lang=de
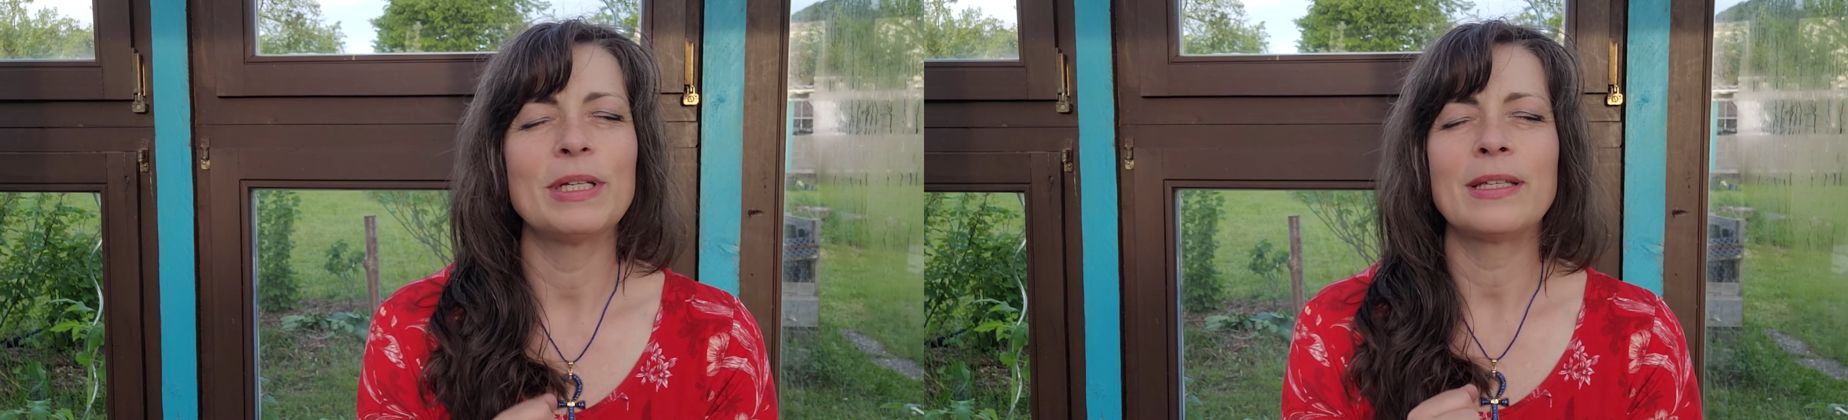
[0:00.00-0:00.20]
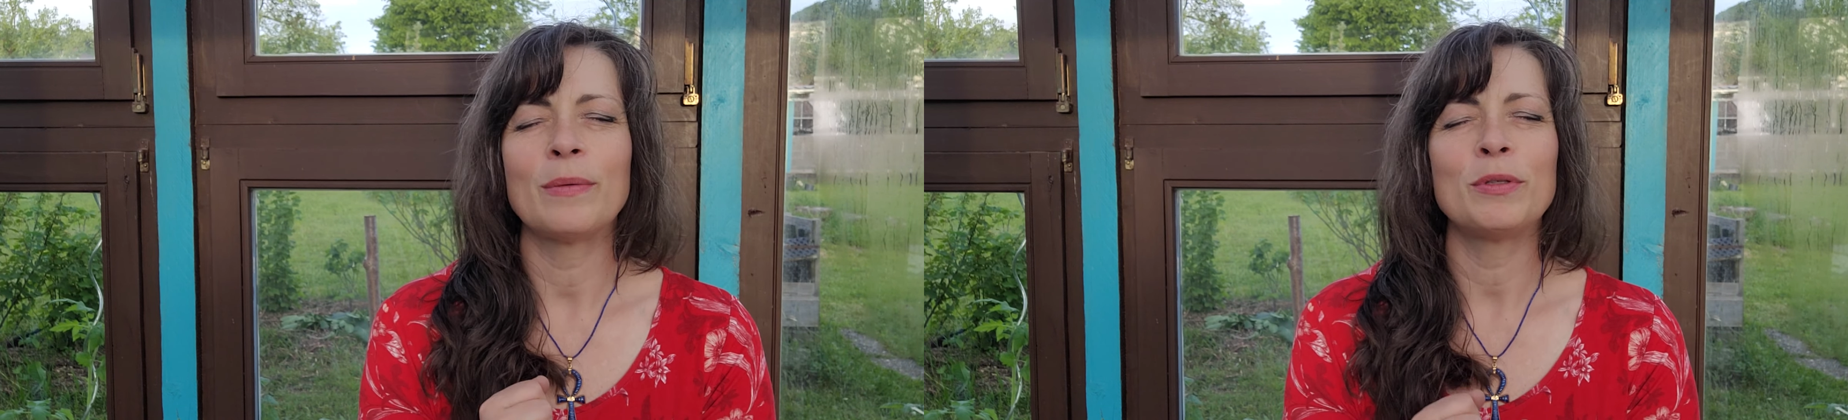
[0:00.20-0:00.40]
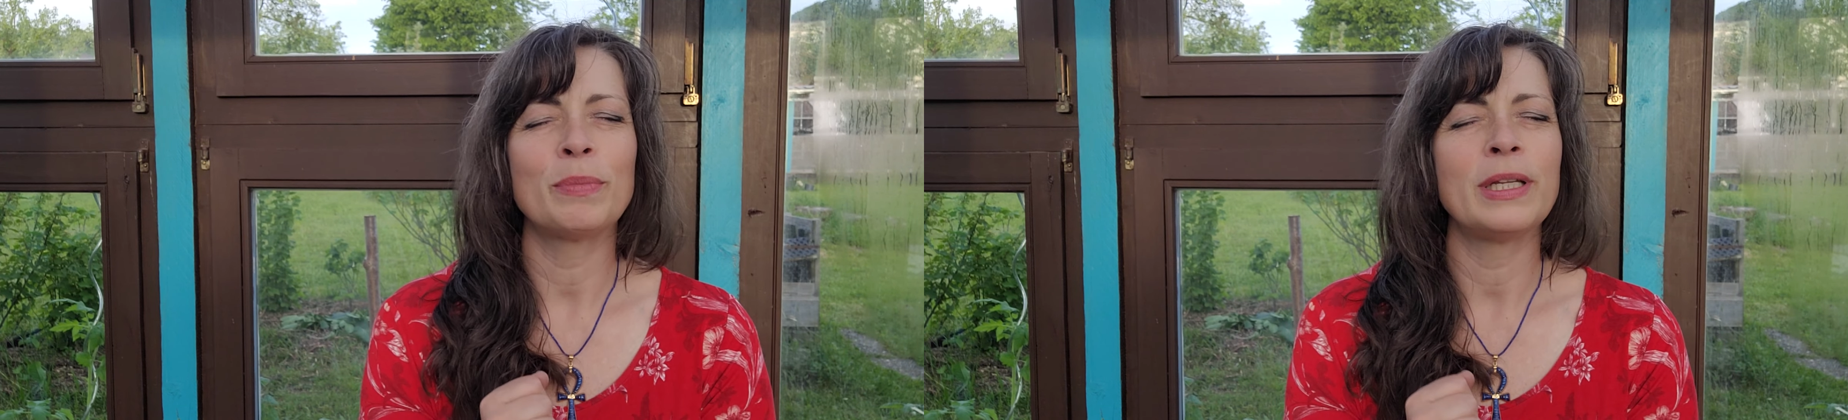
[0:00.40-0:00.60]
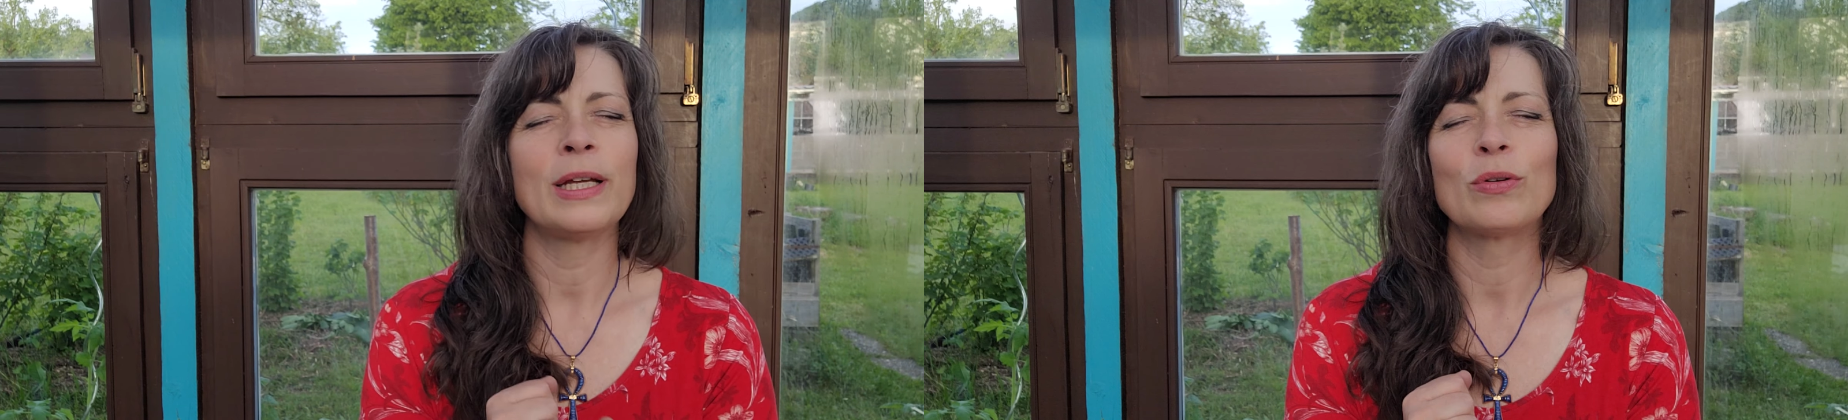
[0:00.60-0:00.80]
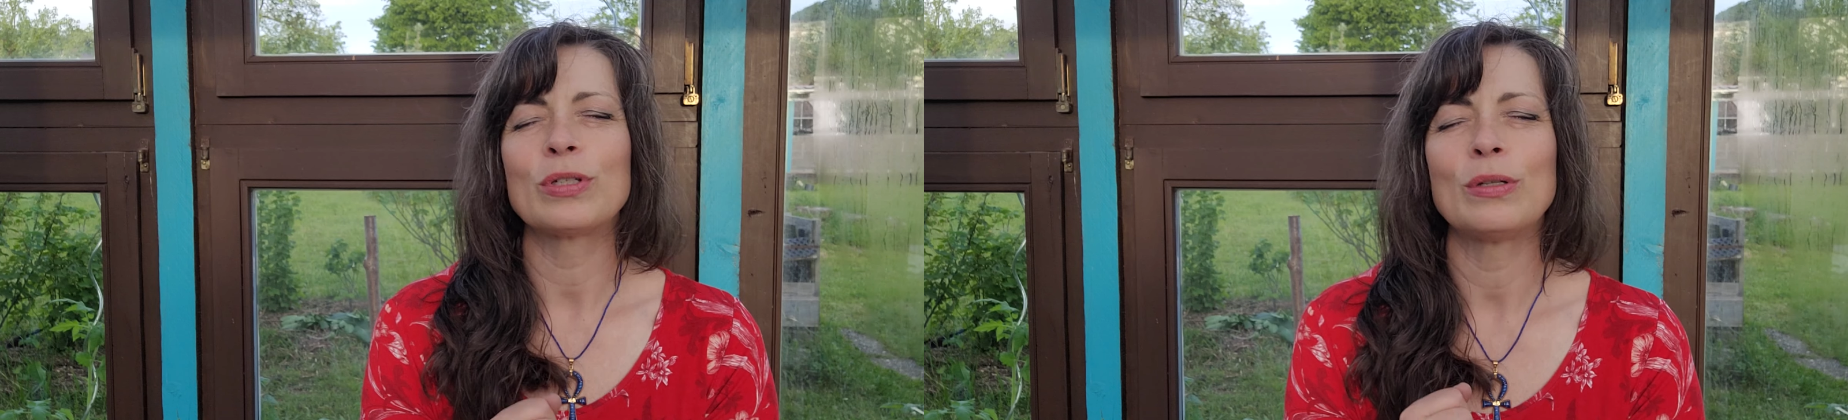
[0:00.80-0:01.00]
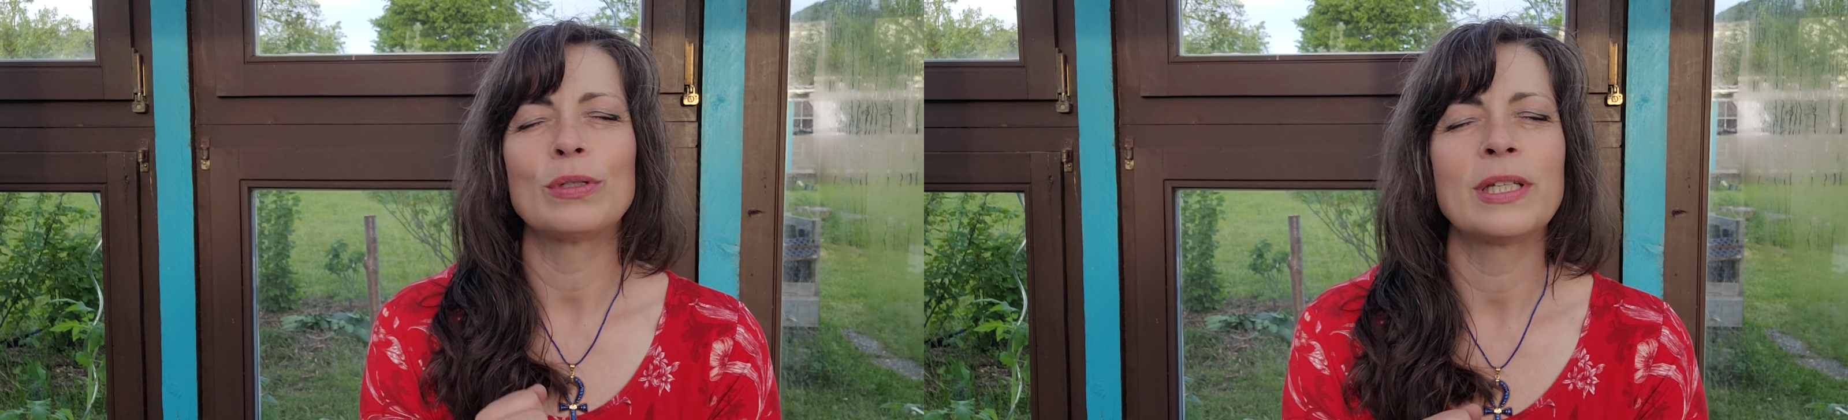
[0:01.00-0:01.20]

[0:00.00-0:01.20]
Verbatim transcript: mich selbst bedingungslos.